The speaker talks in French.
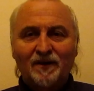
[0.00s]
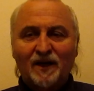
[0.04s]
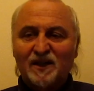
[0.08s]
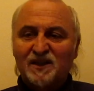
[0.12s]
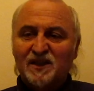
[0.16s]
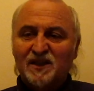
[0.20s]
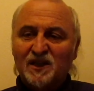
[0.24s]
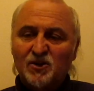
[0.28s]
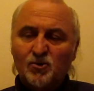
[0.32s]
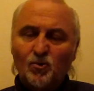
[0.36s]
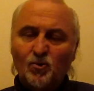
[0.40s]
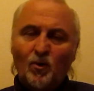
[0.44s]

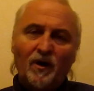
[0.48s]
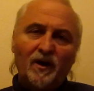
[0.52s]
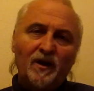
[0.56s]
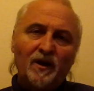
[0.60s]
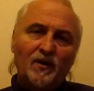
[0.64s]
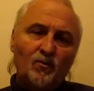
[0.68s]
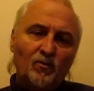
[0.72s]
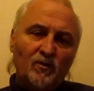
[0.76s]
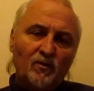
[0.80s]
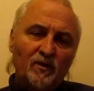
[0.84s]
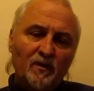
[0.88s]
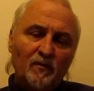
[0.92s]
s'asseoir
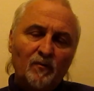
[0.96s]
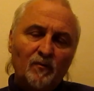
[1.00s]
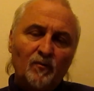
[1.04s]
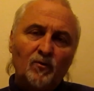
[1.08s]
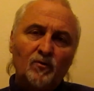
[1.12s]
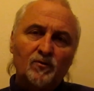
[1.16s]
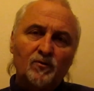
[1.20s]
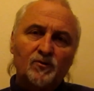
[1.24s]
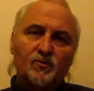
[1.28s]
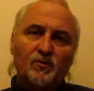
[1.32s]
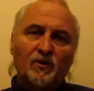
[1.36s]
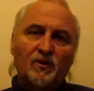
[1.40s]

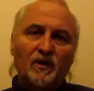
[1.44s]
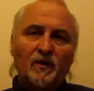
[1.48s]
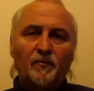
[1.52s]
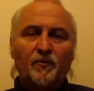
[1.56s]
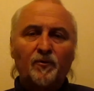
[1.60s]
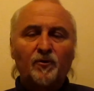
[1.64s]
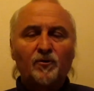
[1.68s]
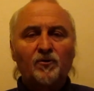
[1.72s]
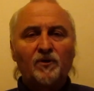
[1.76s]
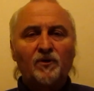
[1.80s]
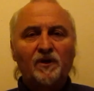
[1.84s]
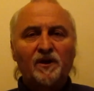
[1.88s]
régulièrement sur les
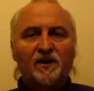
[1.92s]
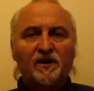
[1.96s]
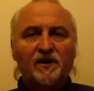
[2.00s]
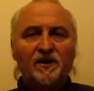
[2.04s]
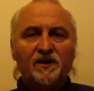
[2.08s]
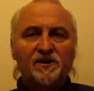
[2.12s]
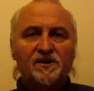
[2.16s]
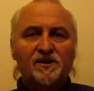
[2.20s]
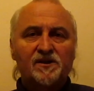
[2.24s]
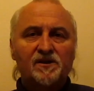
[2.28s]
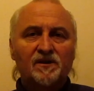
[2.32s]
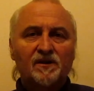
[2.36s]
bancs de
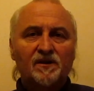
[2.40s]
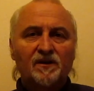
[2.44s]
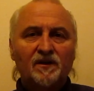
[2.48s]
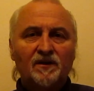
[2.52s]
l'église,